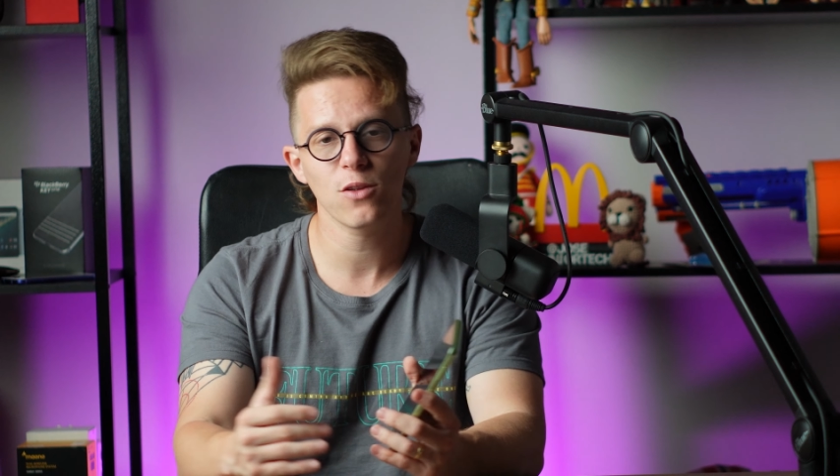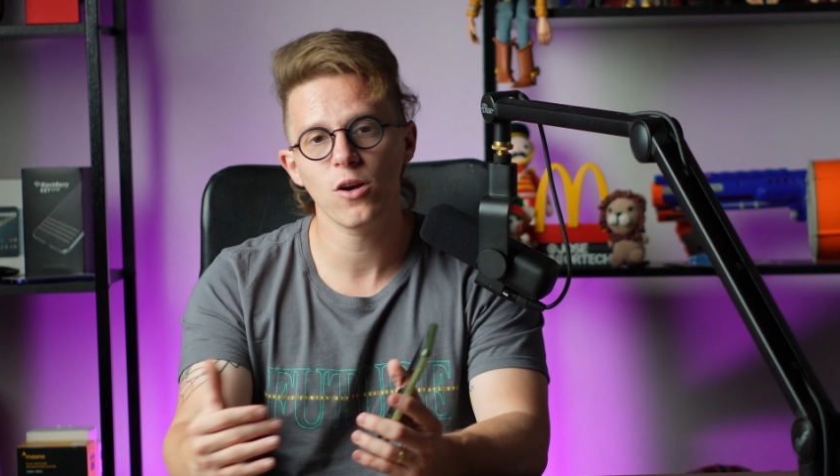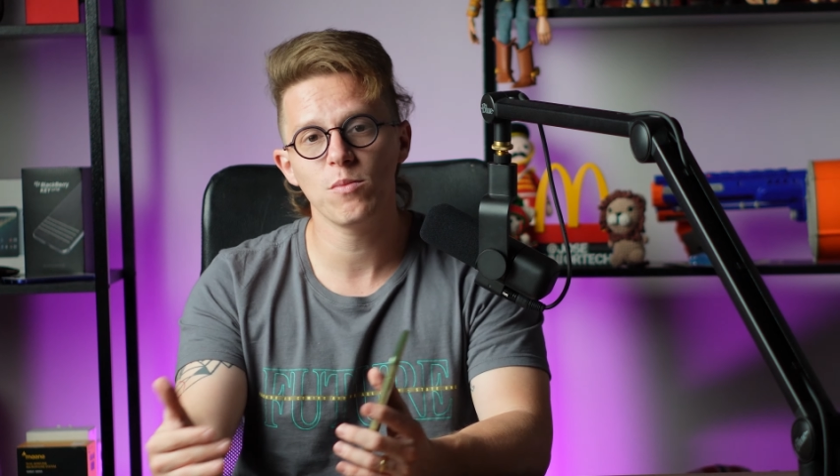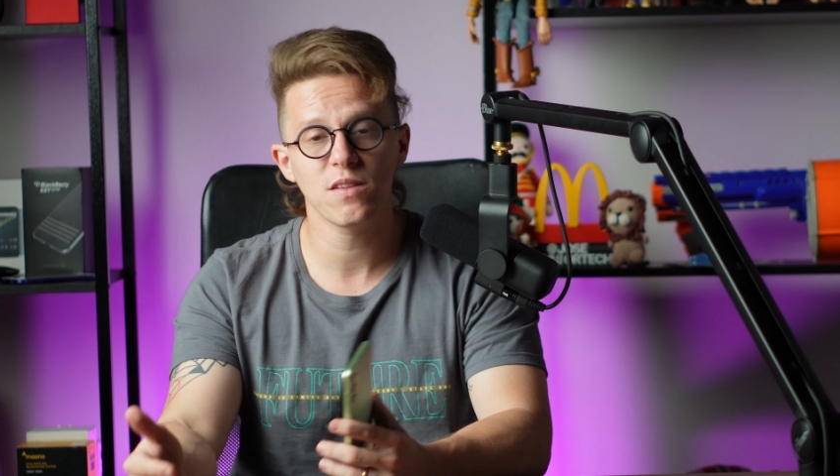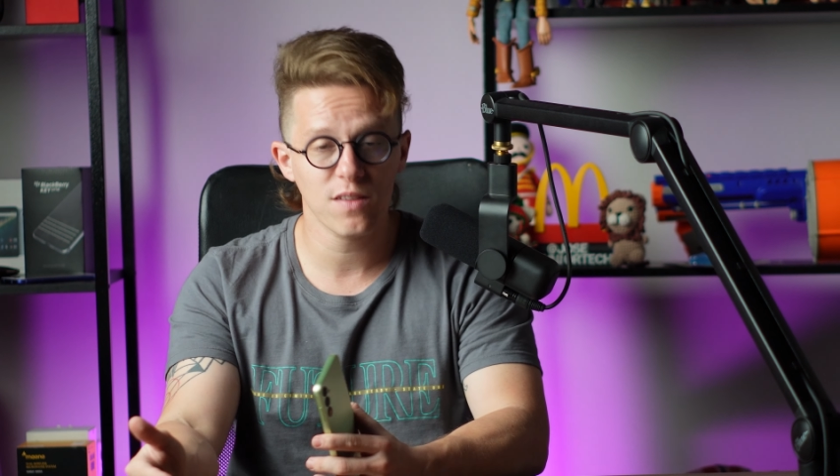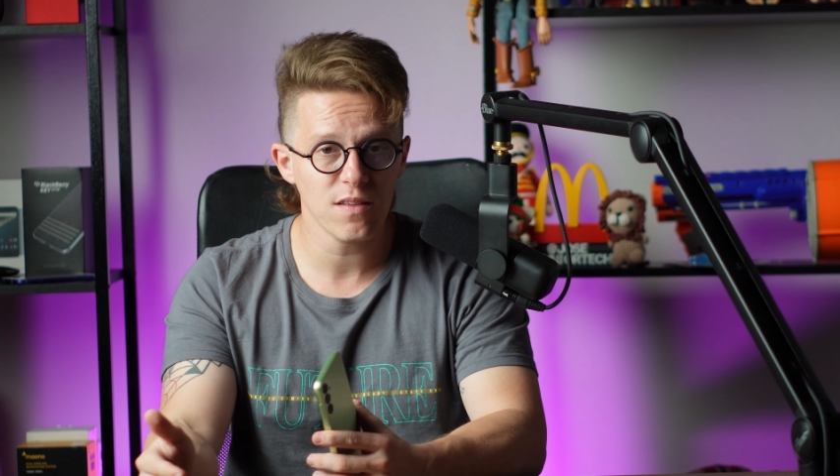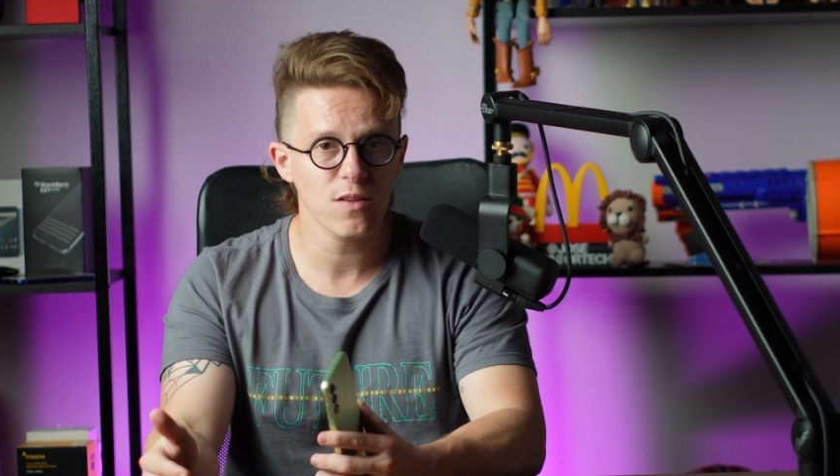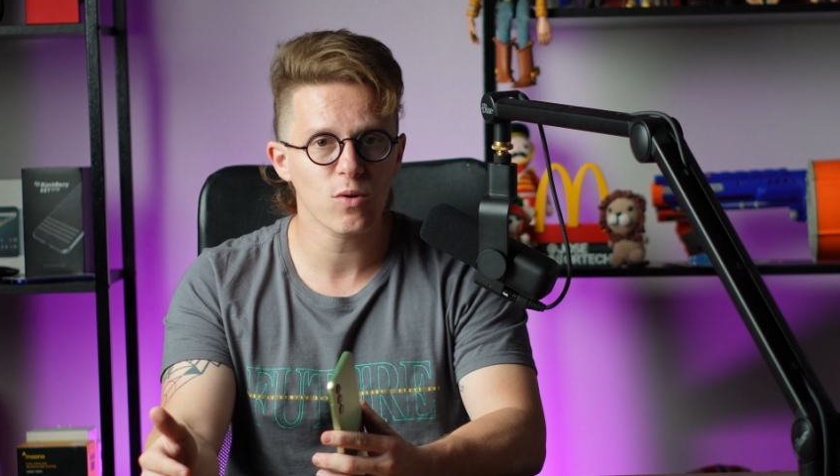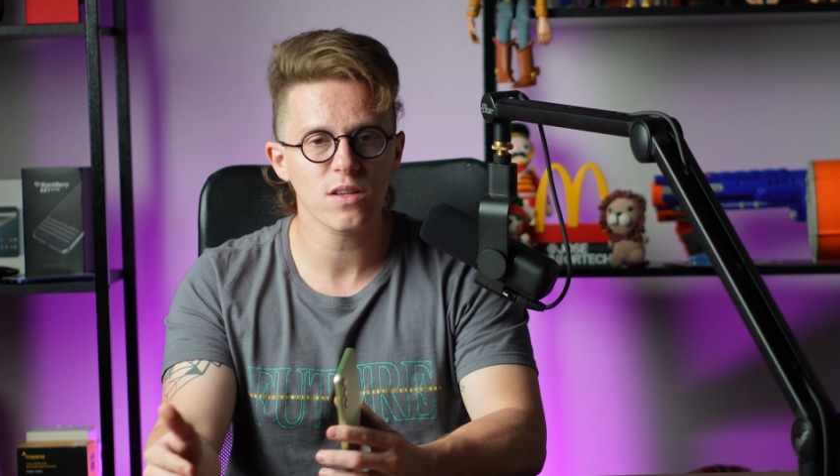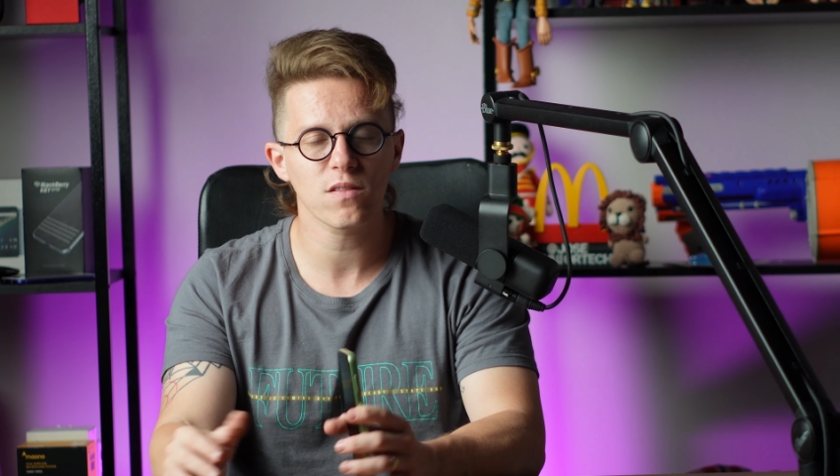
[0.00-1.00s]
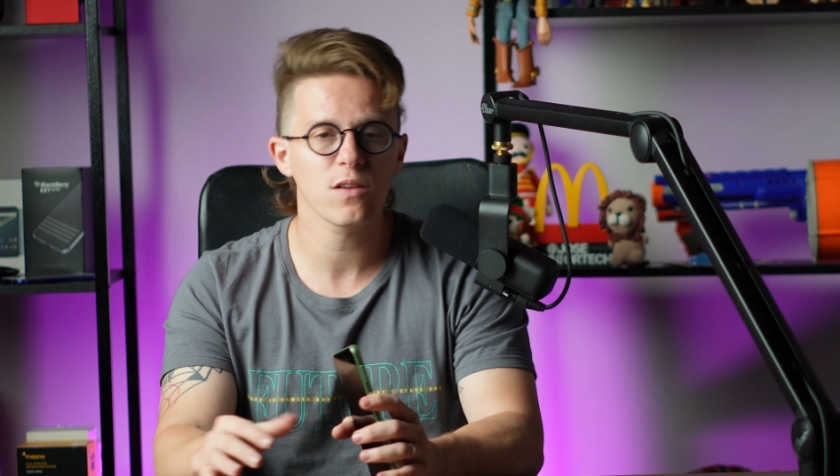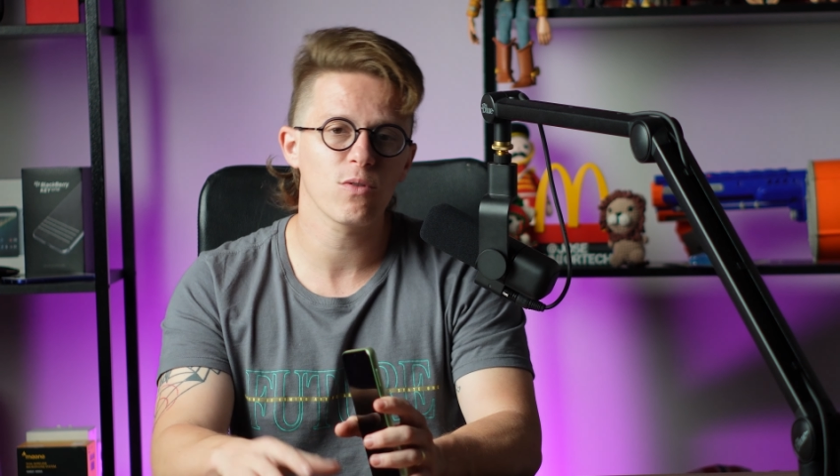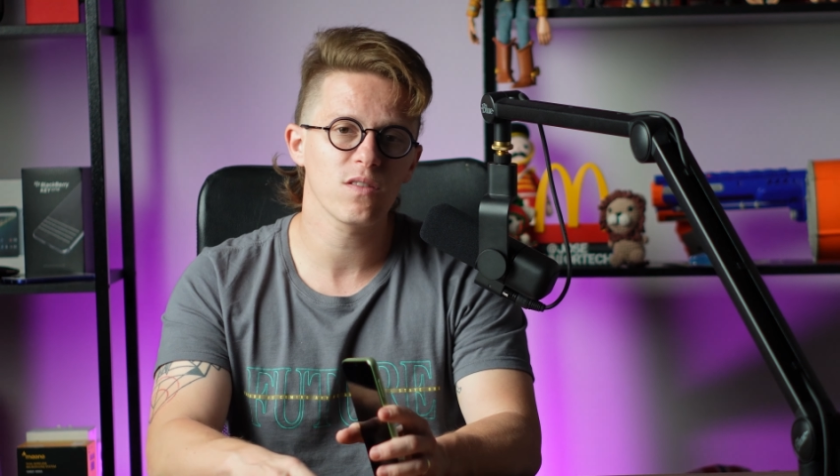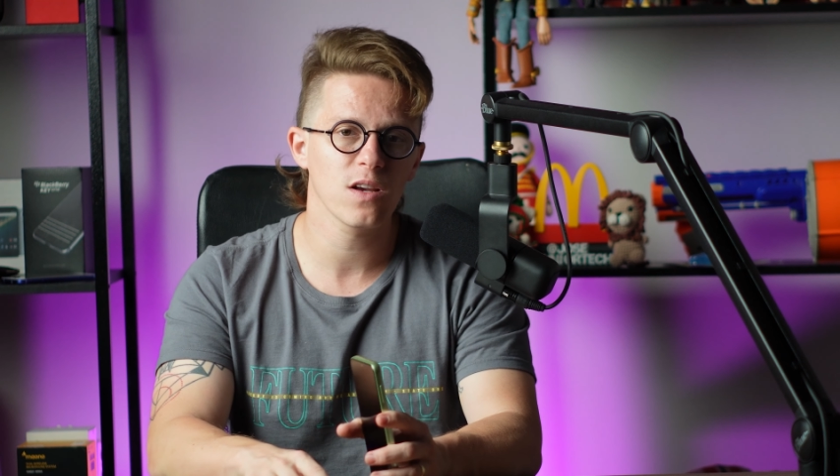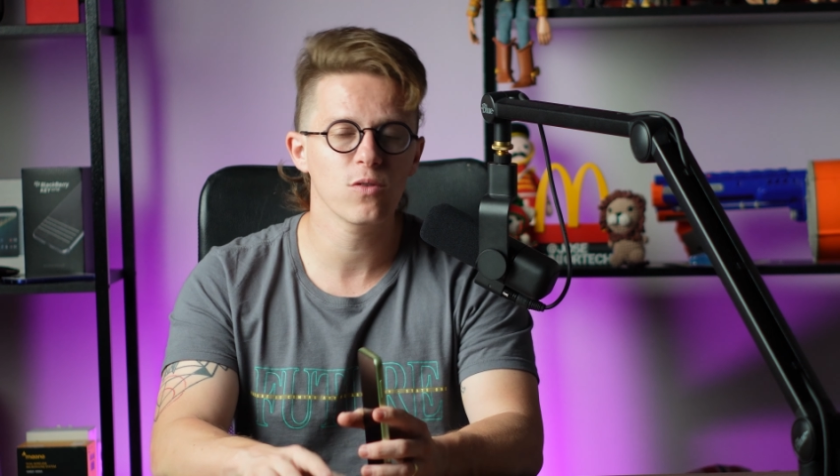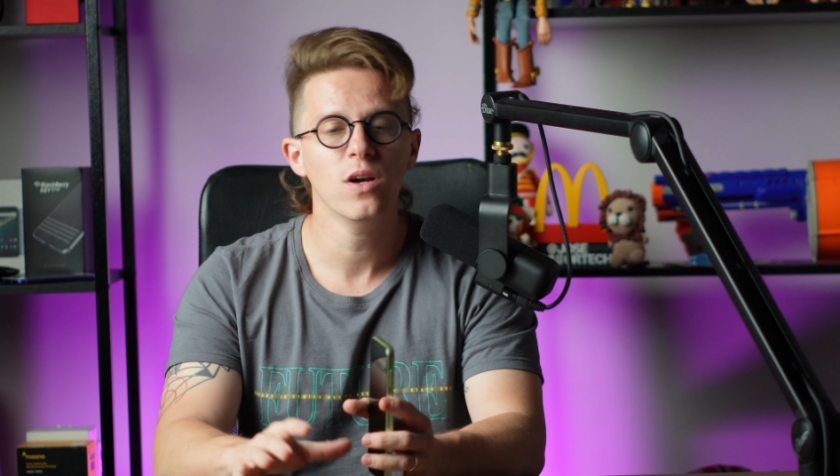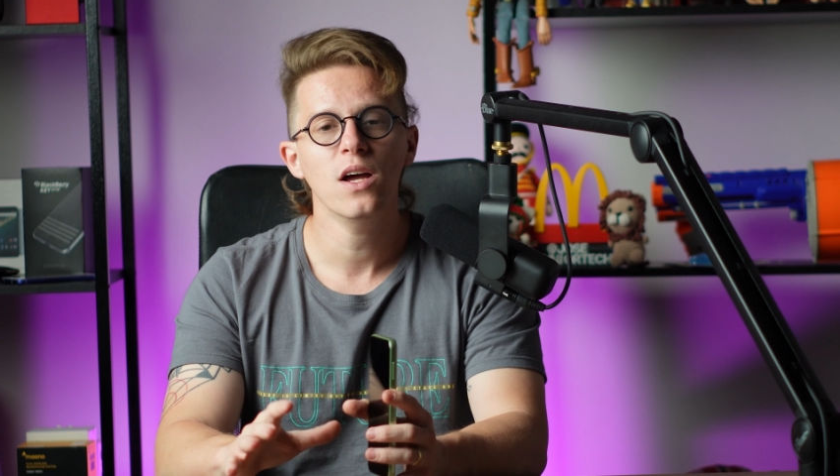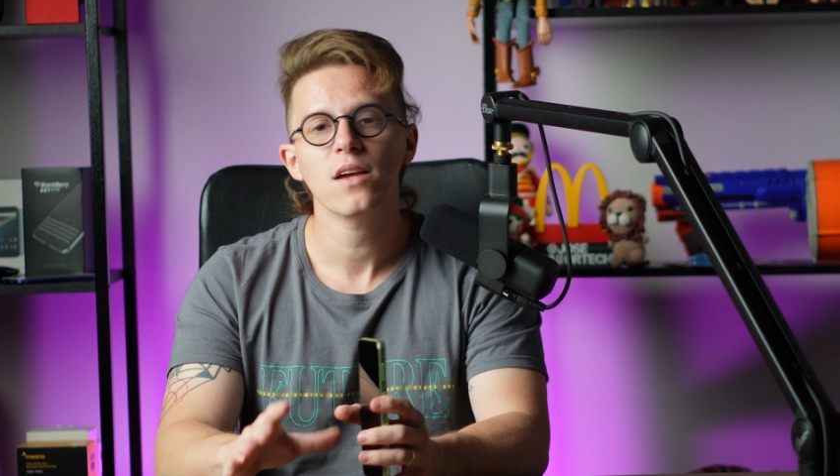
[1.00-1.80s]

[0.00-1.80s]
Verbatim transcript: o Realme C55 esse ano,